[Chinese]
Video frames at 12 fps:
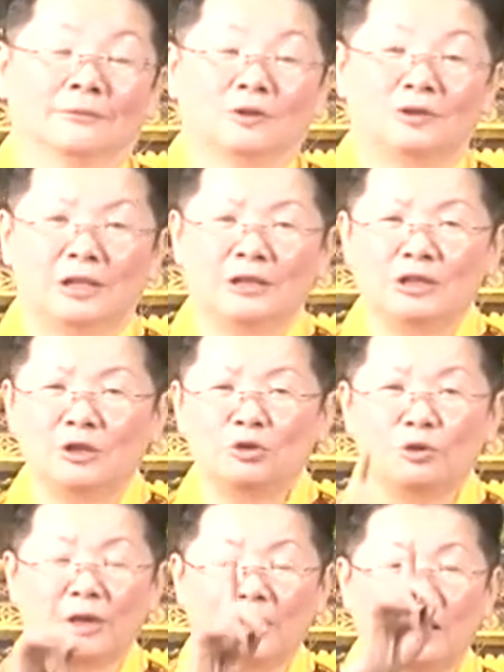我曾经
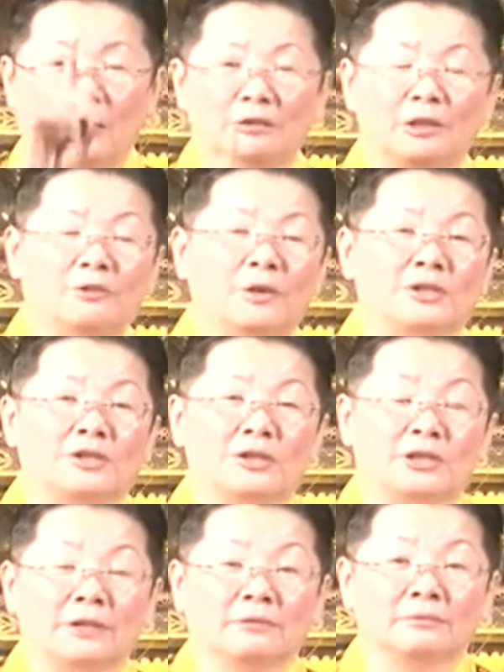最高一段时
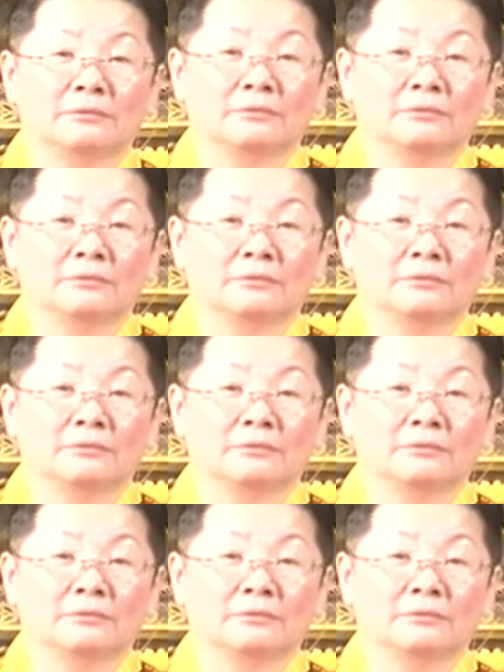间，